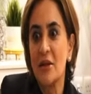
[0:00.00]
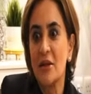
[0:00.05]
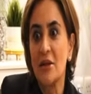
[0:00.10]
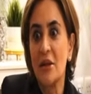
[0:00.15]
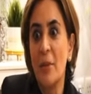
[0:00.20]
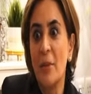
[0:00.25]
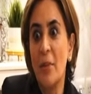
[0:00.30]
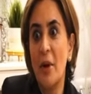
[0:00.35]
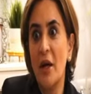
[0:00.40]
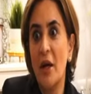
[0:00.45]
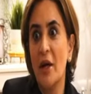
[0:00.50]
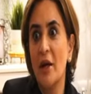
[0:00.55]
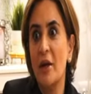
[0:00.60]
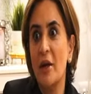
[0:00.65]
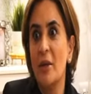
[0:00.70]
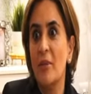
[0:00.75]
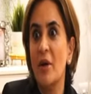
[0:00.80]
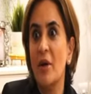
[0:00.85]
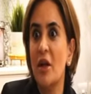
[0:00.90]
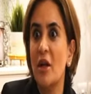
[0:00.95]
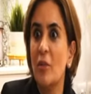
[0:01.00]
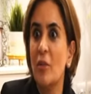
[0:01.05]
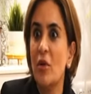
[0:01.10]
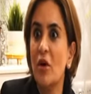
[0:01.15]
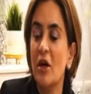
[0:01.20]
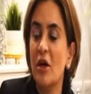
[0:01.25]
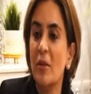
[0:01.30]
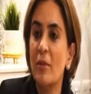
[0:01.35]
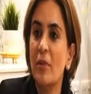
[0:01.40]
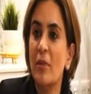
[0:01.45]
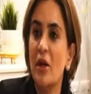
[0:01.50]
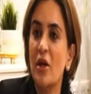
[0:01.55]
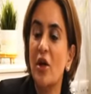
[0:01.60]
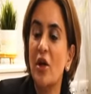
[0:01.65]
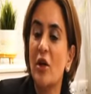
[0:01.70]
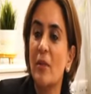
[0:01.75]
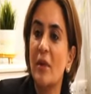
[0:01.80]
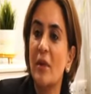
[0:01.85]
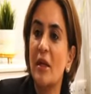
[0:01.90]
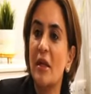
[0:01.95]
طبعا من المهم
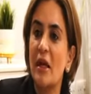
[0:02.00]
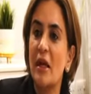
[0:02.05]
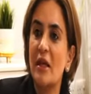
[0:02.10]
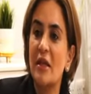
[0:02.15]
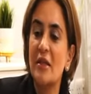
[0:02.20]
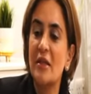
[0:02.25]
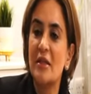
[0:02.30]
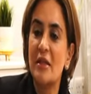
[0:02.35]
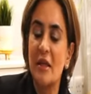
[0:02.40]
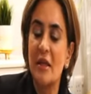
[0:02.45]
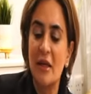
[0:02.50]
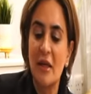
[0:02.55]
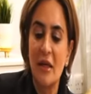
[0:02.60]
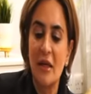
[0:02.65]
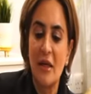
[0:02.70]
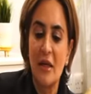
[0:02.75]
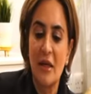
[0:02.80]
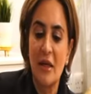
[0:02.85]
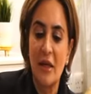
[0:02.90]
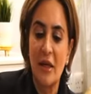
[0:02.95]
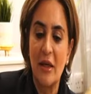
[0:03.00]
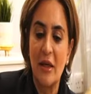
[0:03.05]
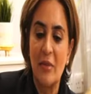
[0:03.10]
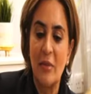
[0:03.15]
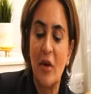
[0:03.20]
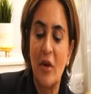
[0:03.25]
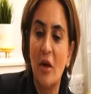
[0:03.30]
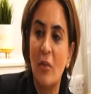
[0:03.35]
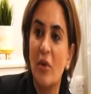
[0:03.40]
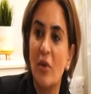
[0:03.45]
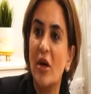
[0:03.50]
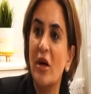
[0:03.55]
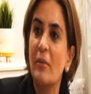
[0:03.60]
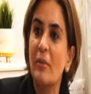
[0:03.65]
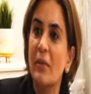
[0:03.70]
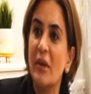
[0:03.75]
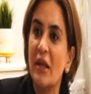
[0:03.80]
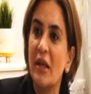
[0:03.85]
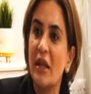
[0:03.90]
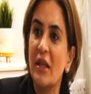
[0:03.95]
اليوم ان انت يعني من
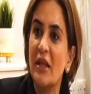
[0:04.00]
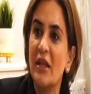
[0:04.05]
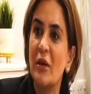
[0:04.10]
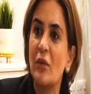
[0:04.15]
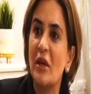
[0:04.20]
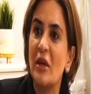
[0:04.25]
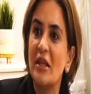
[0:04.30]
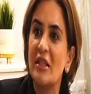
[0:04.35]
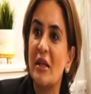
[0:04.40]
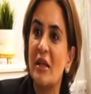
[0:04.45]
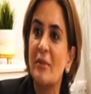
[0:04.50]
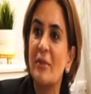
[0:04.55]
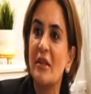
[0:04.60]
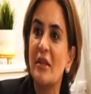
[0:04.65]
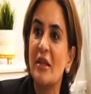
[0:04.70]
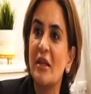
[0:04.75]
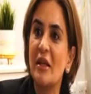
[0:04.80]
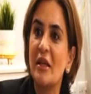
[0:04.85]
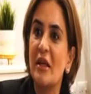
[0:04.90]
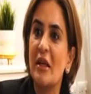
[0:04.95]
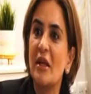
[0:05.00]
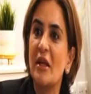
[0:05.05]
المهم ان الدوله تبدي